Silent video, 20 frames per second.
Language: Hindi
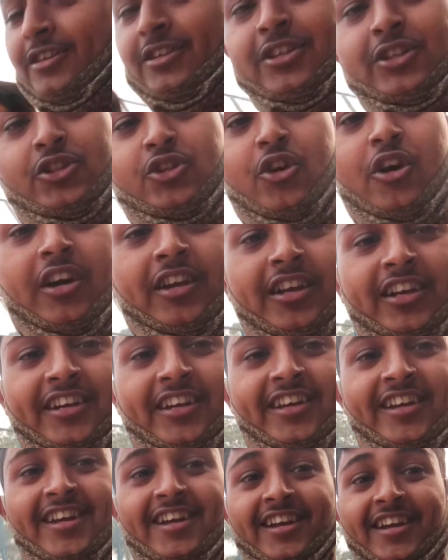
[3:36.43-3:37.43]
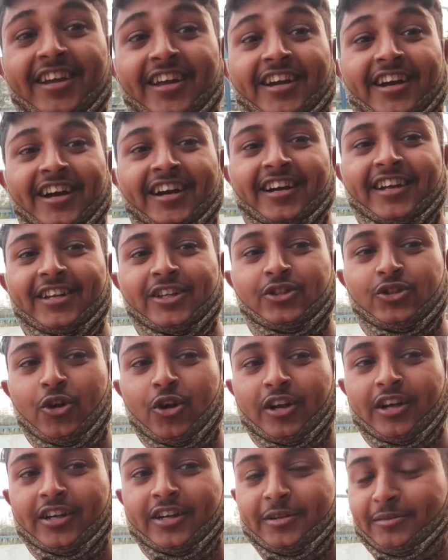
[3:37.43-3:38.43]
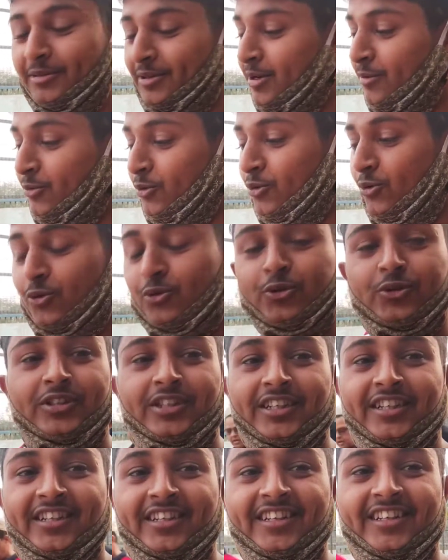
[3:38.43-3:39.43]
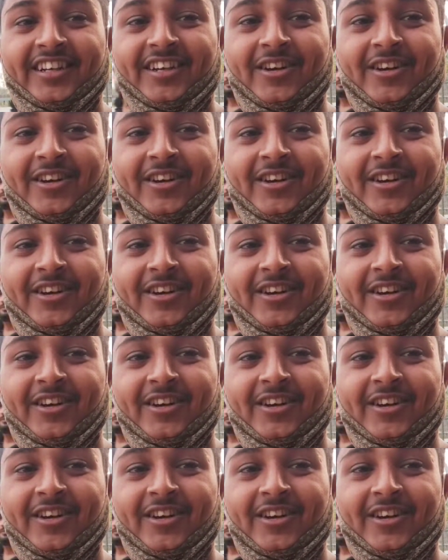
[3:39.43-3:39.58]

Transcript: ये चॉकलेट एक अंकल ने चॉकलेट हमें हम लोगों को दिया ठीक